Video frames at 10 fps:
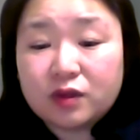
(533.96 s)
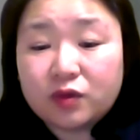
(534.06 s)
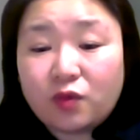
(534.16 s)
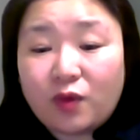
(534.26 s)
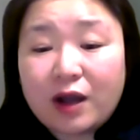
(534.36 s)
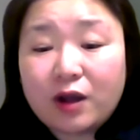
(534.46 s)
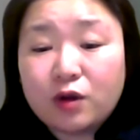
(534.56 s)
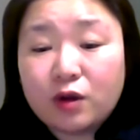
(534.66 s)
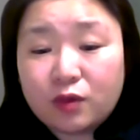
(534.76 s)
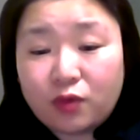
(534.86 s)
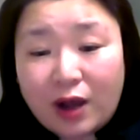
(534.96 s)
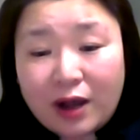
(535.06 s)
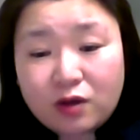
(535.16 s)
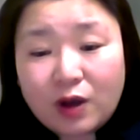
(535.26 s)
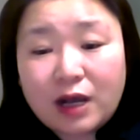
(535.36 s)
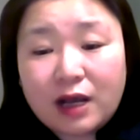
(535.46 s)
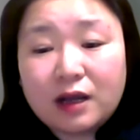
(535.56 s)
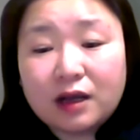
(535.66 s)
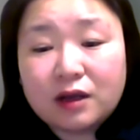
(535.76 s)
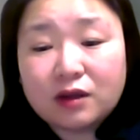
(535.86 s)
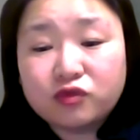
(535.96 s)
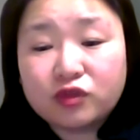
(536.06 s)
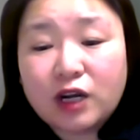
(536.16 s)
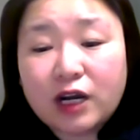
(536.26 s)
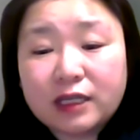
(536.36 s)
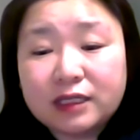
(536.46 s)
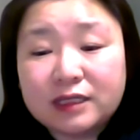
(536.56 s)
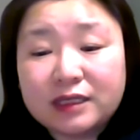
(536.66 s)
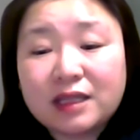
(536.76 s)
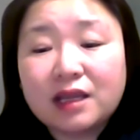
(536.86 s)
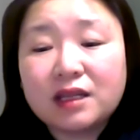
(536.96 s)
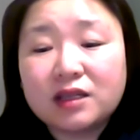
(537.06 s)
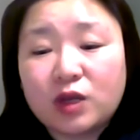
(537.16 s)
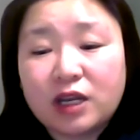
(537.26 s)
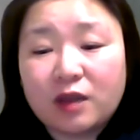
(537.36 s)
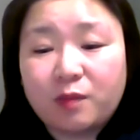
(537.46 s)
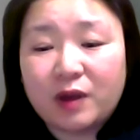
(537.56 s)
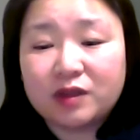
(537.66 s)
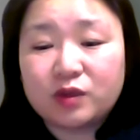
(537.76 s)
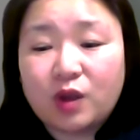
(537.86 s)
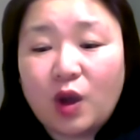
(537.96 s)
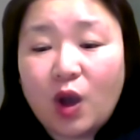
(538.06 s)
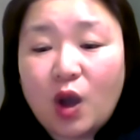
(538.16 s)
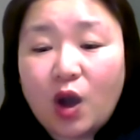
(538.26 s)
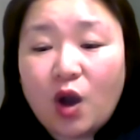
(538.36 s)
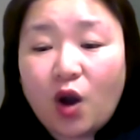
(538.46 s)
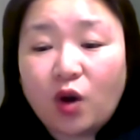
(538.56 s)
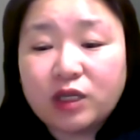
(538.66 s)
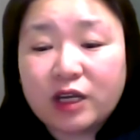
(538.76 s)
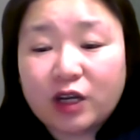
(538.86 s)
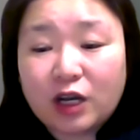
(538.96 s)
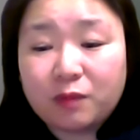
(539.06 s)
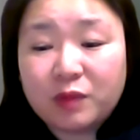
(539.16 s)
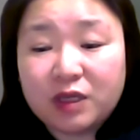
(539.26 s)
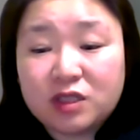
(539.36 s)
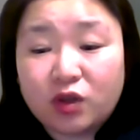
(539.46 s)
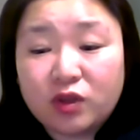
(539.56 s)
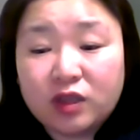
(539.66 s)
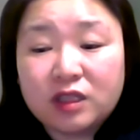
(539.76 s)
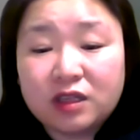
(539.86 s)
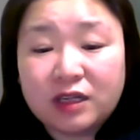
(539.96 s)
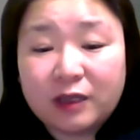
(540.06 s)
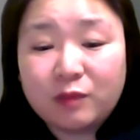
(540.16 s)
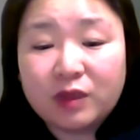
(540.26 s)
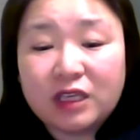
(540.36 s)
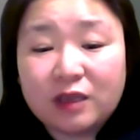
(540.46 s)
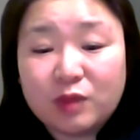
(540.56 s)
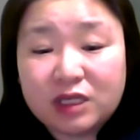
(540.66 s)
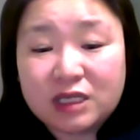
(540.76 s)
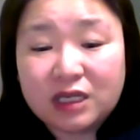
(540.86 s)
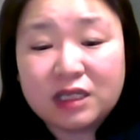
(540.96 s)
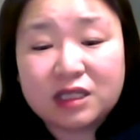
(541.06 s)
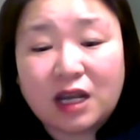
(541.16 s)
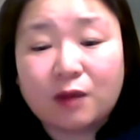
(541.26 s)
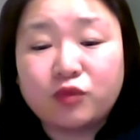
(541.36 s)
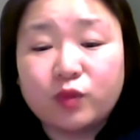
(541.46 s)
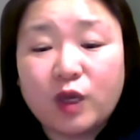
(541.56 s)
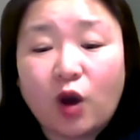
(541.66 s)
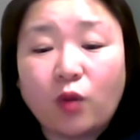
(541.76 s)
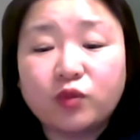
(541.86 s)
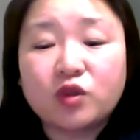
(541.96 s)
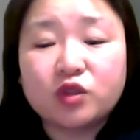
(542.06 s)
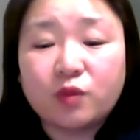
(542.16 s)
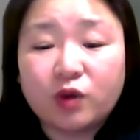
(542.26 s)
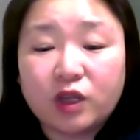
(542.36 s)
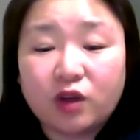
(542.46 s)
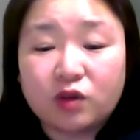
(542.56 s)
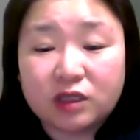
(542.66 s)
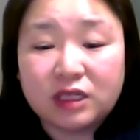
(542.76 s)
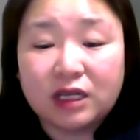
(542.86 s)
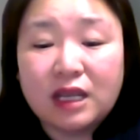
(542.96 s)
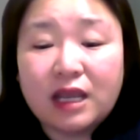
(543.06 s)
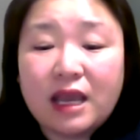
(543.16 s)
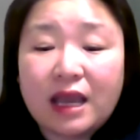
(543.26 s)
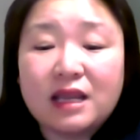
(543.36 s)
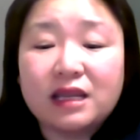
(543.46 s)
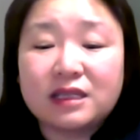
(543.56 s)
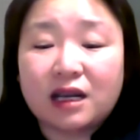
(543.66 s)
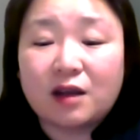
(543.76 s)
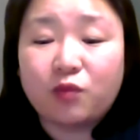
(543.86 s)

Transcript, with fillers: 왕, 왕과 국가는 사단의 전략에 빠져서 언약과 비전, 드림, 이미지, 작품이 없어져 버린 것을 엘리사가